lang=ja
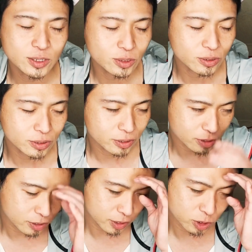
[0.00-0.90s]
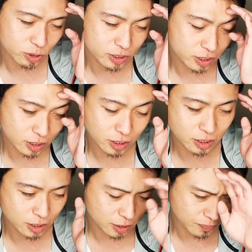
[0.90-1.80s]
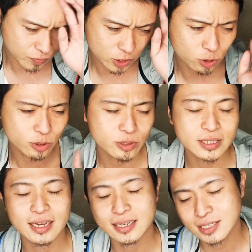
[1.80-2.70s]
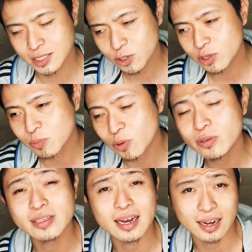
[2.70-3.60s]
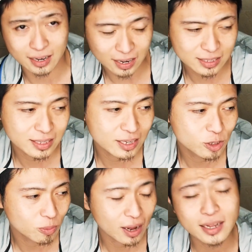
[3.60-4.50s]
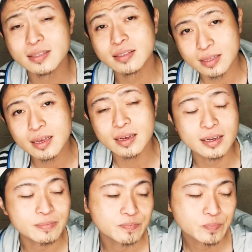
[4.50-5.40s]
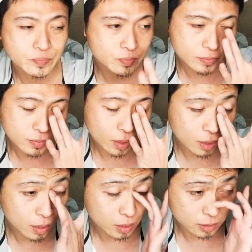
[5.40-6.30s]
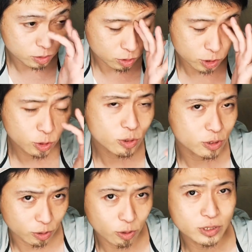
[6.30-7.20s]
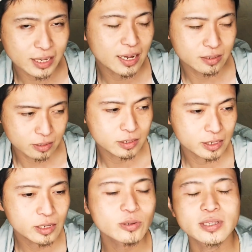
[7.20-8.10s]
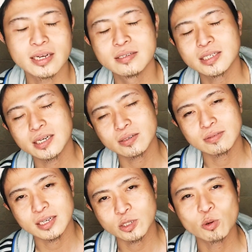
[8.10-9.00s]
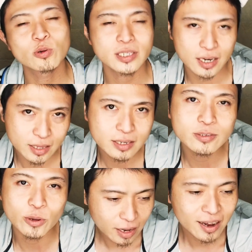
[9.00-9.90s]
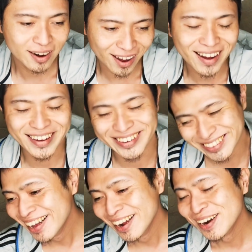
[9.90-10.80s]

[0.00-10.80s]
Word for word: そのそういう衝動性が強いもんだからっていうのもあってその層を抑える薬をたゆるちゃんは処方されてるのよだから